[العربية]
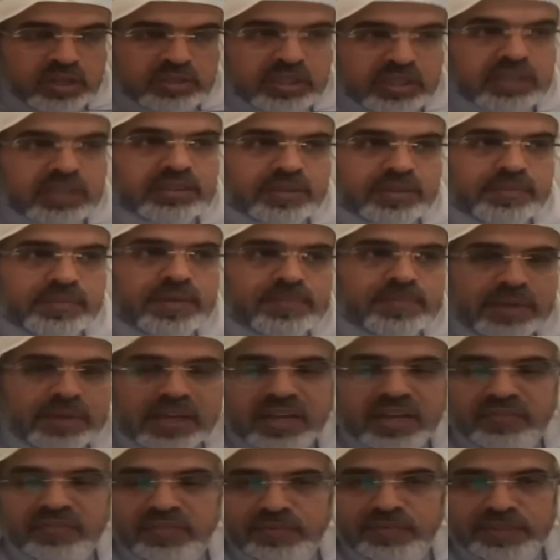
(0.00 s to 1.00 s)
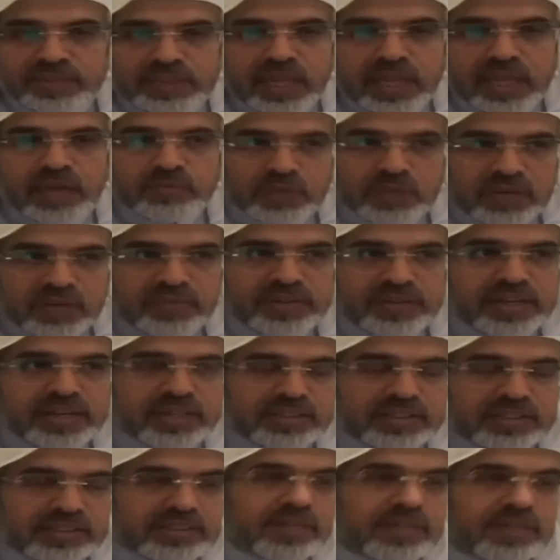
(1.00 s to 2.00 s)
طبعا ما كان في مطاعم ولا
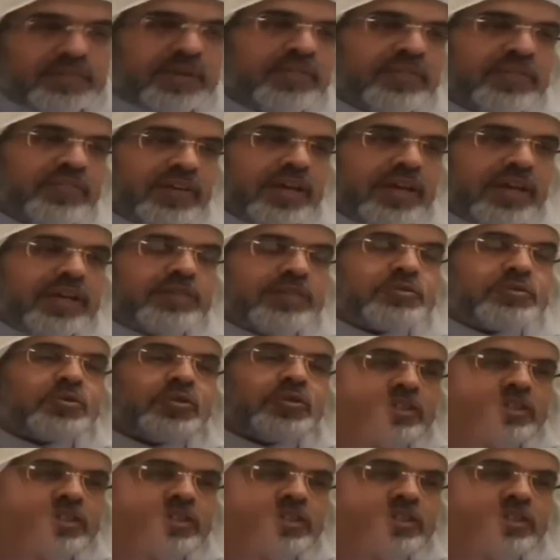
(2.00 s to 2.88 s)
فنادق طبعا فتروح